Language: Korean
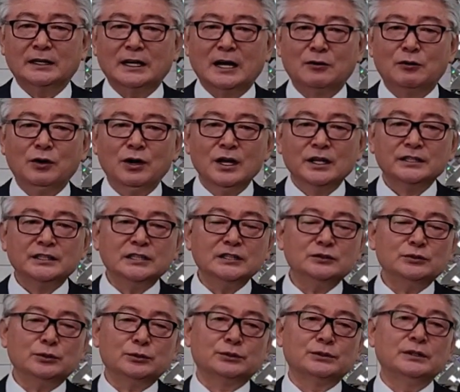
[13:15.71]
라고
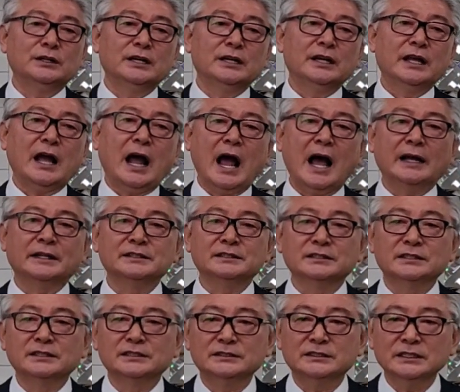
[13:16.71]
기도를
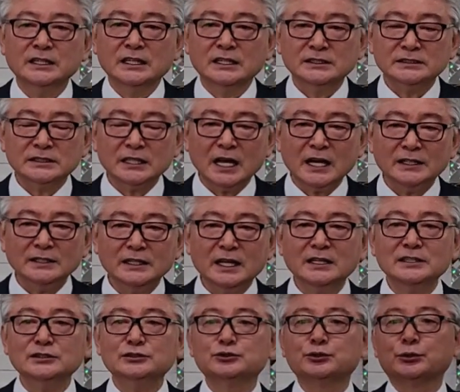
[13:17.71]
하는 것이
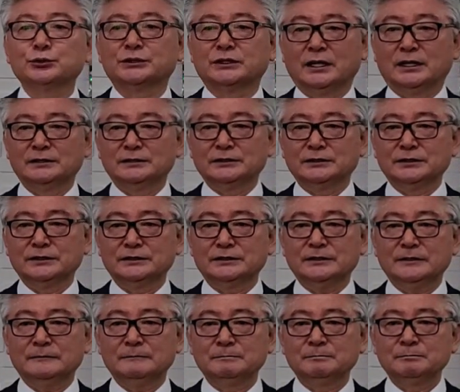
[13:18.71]
상당히 좋다는 거죠.